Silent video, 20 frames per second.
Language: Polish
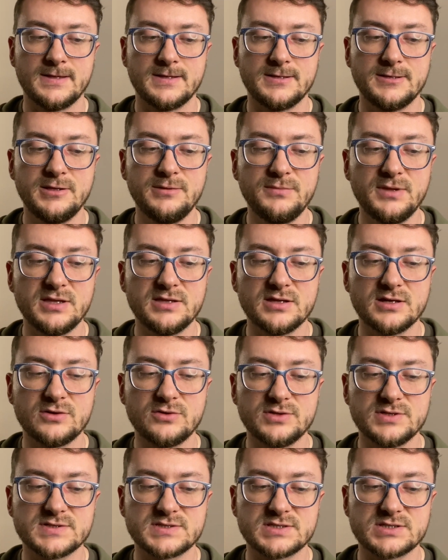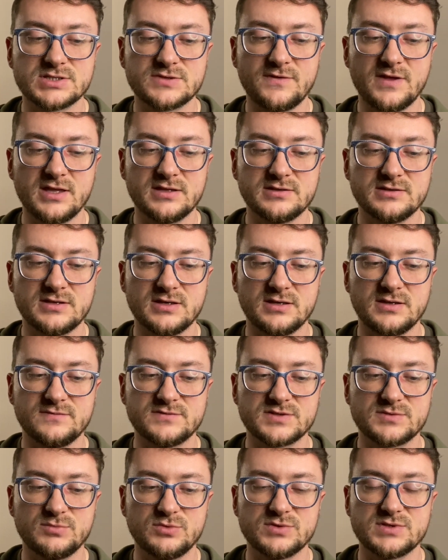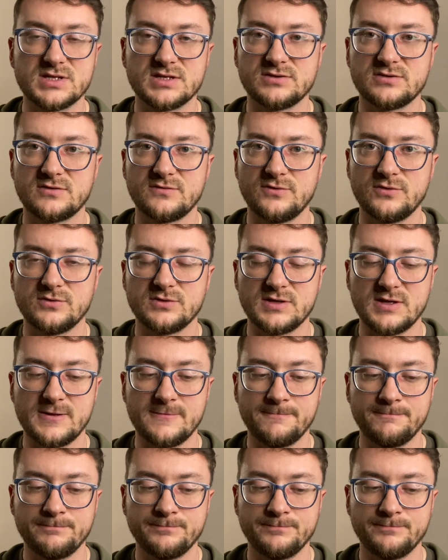Imię Jego jest święte i wzbudza trwogę,